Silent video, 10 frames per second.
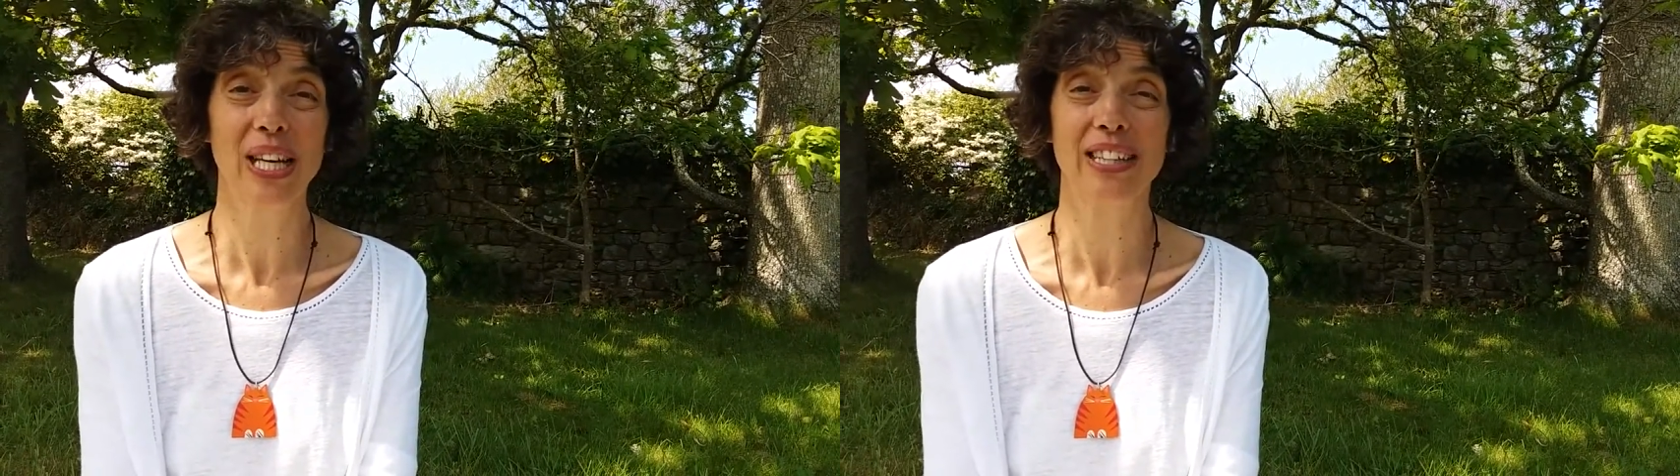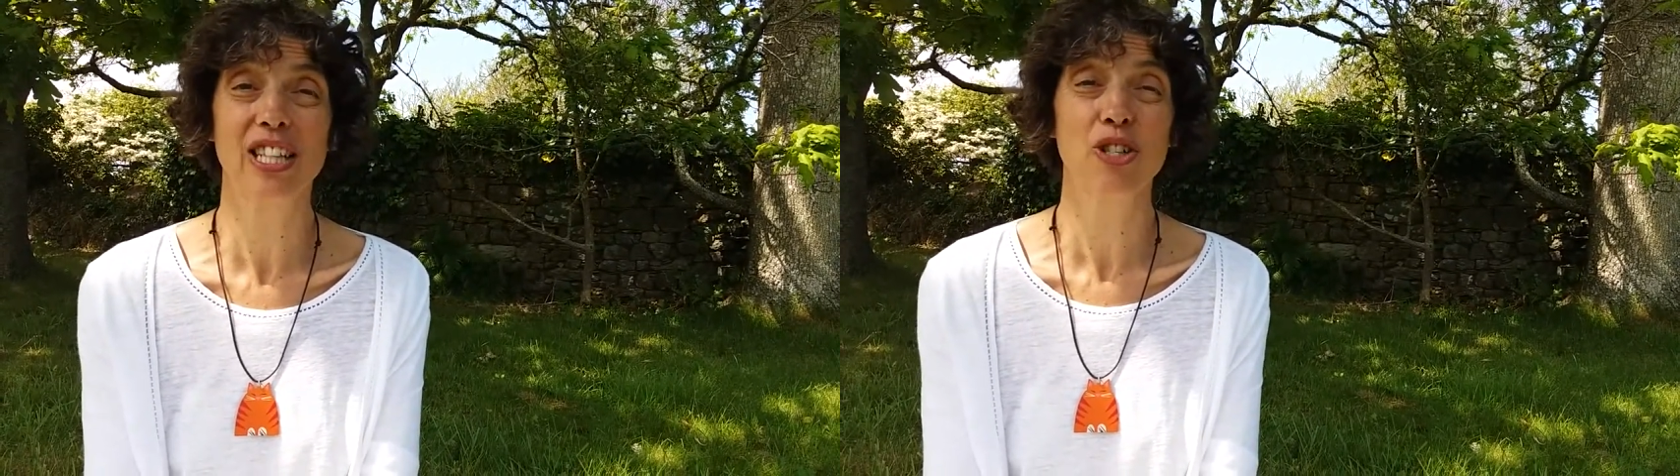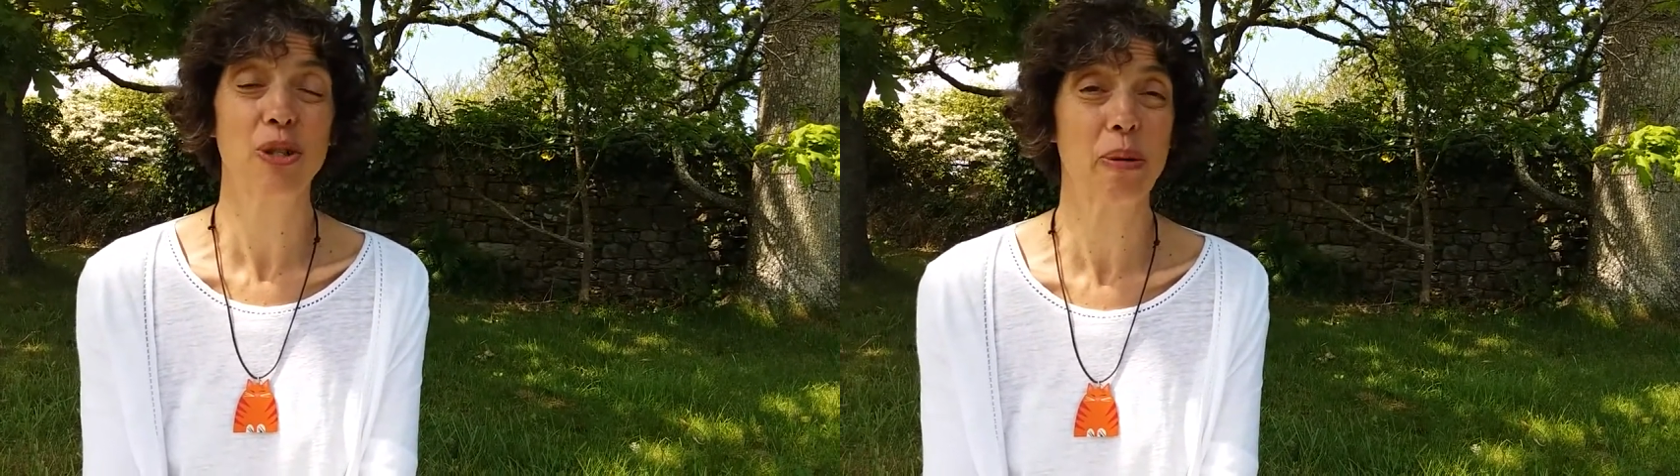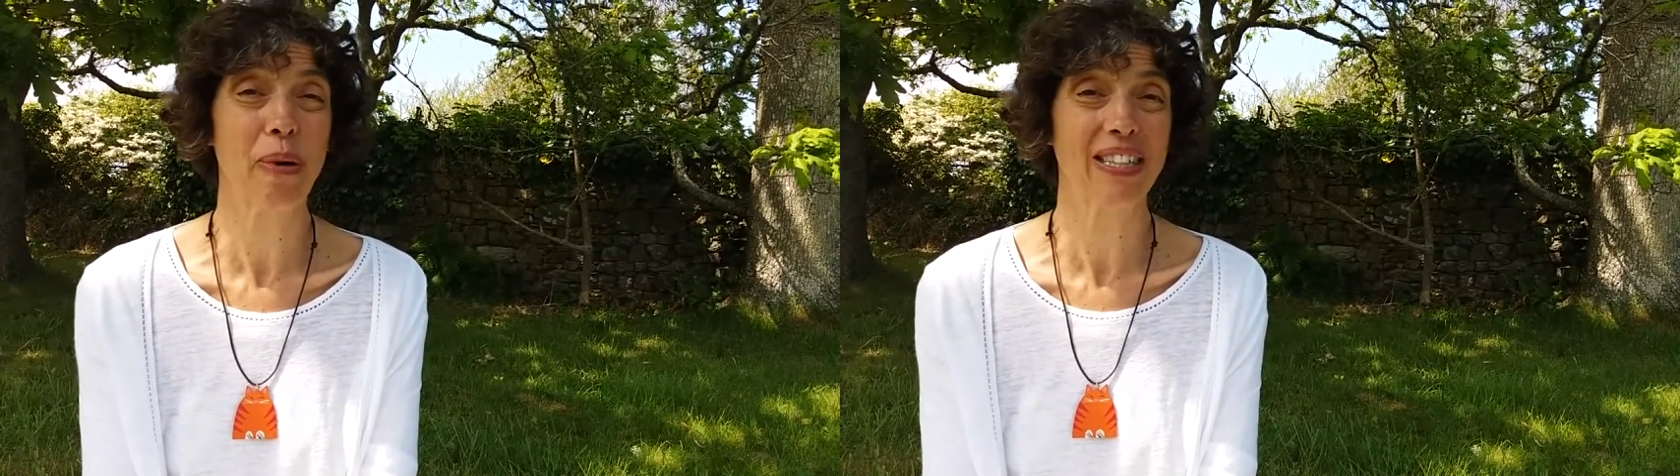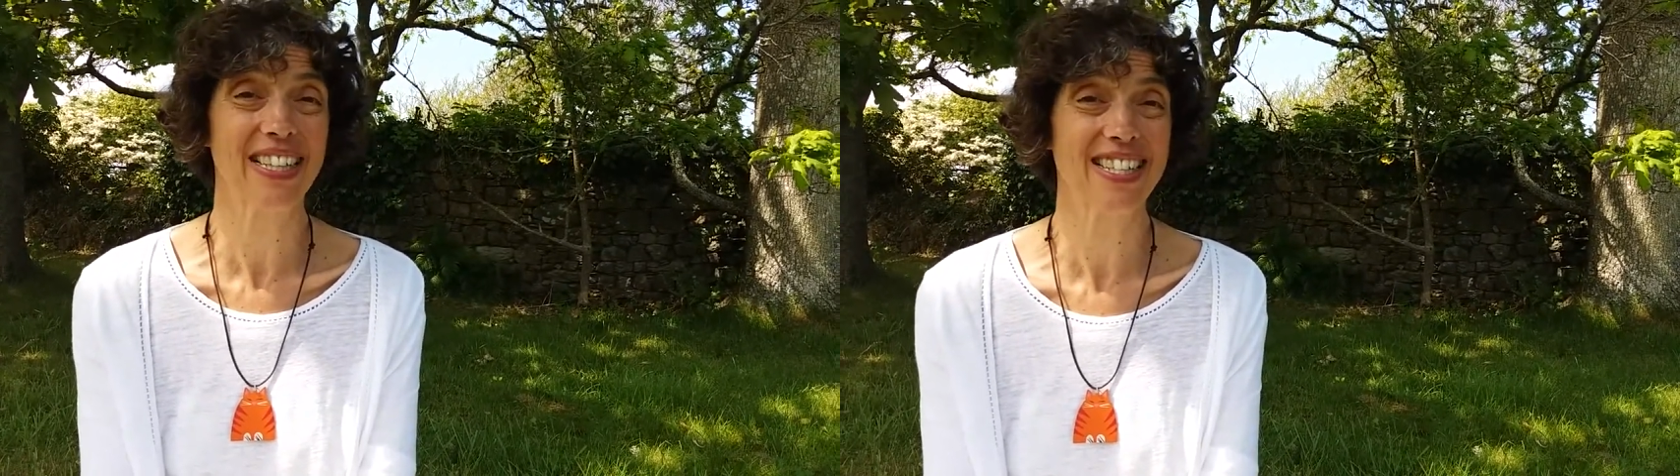un déjeuner
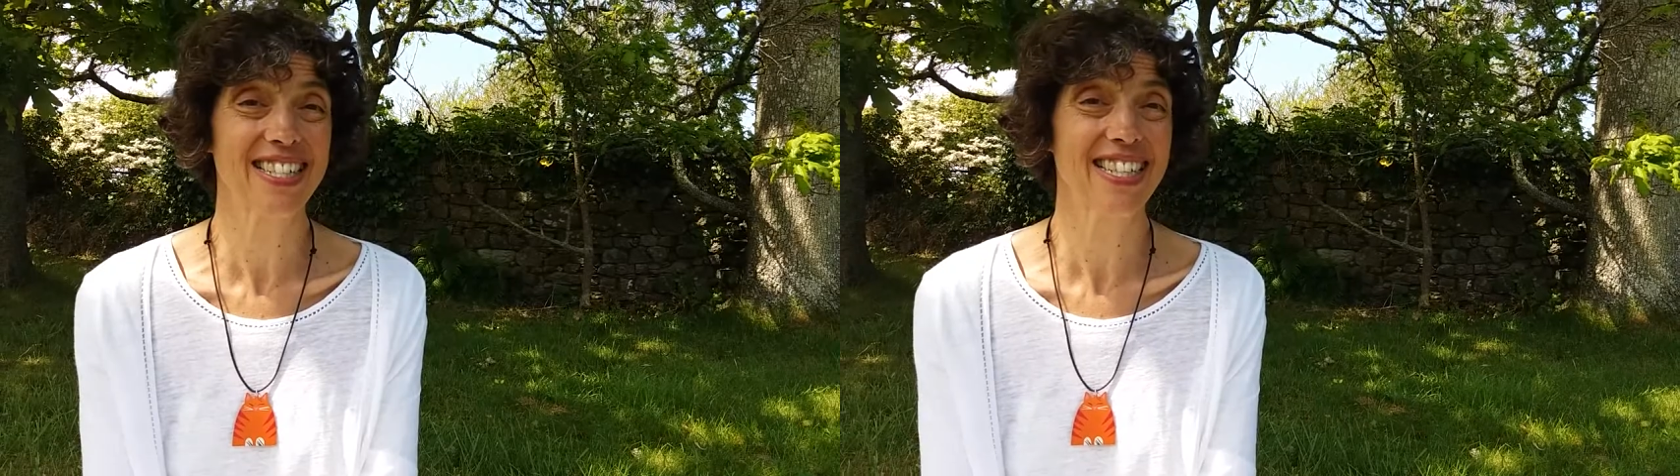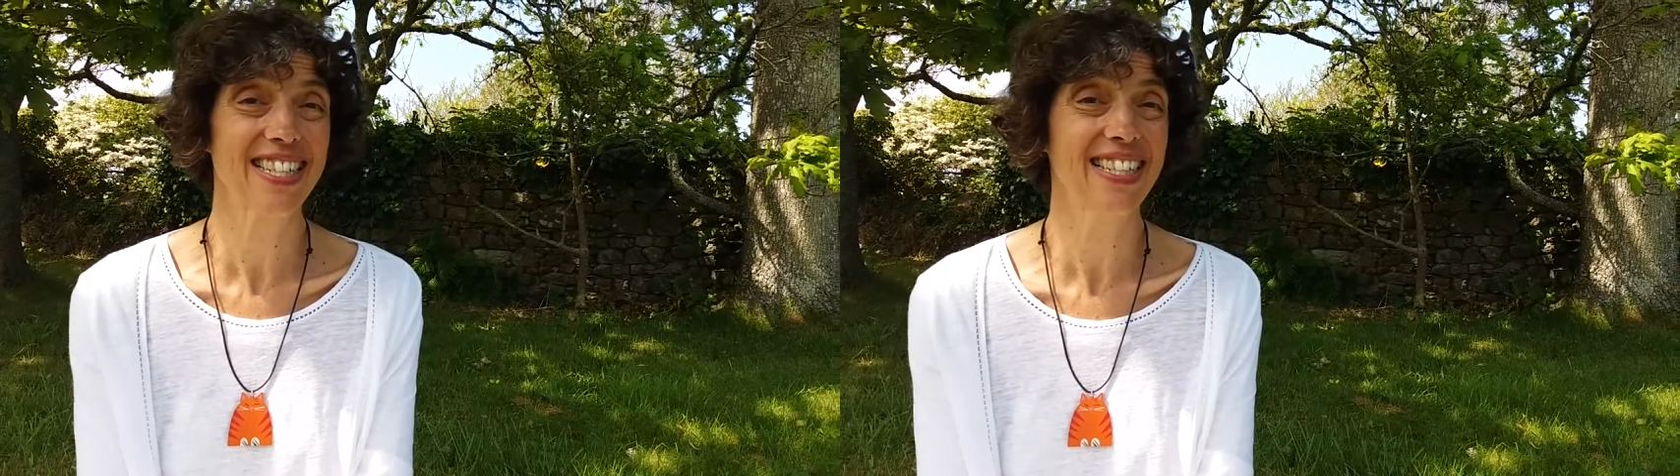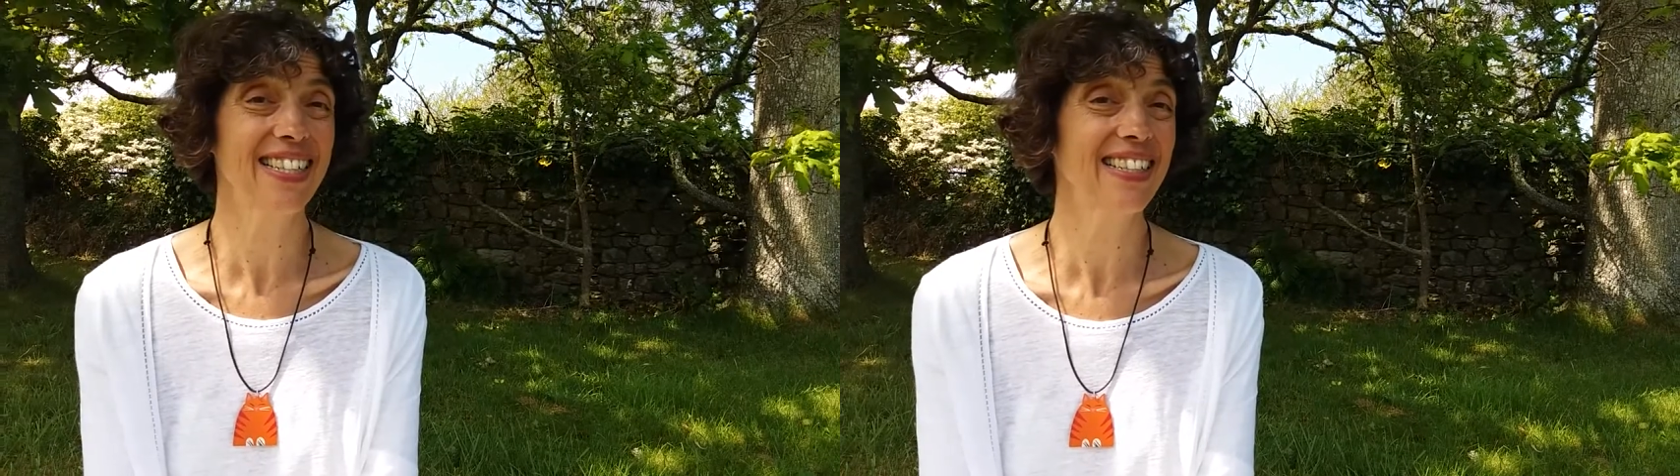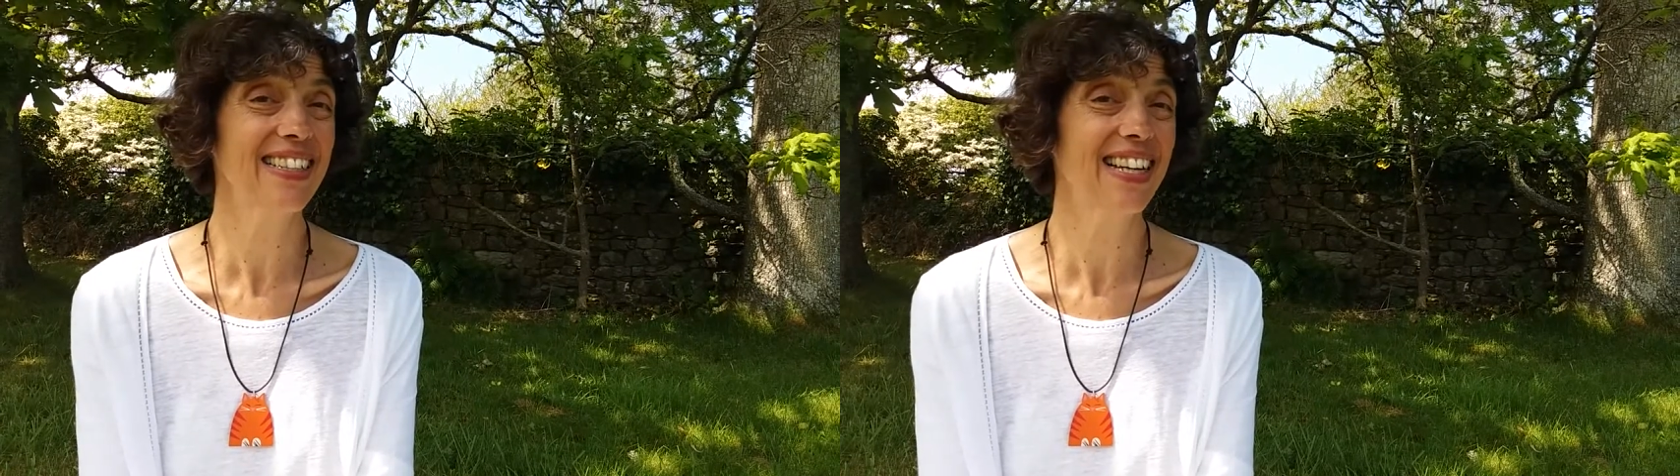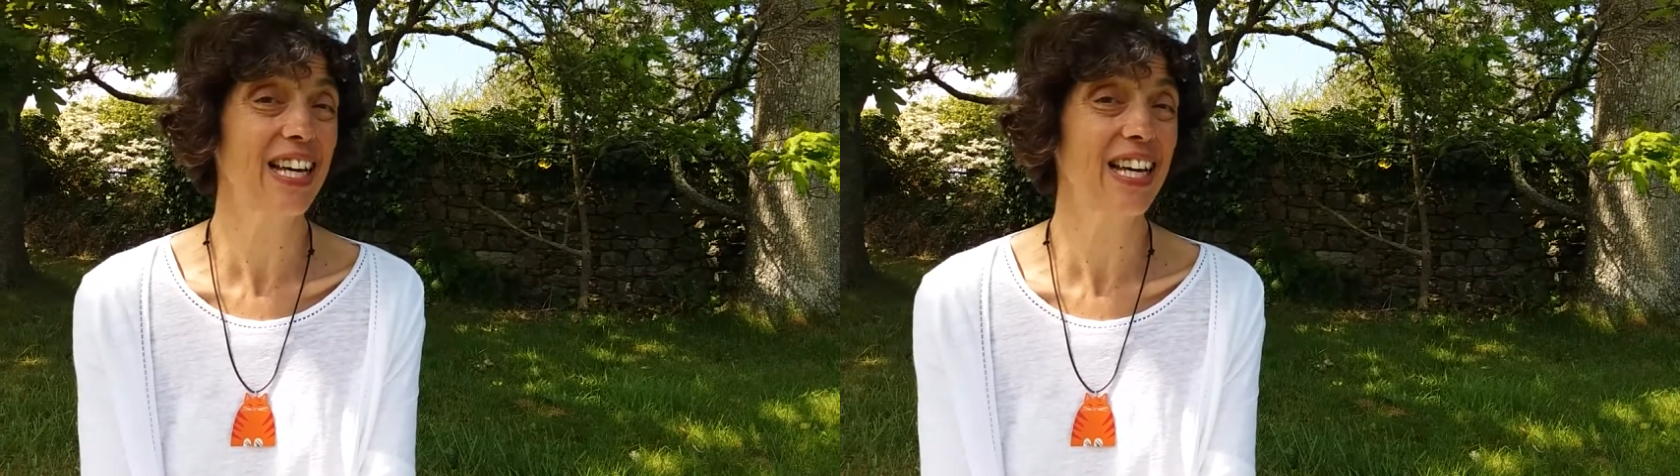partagé,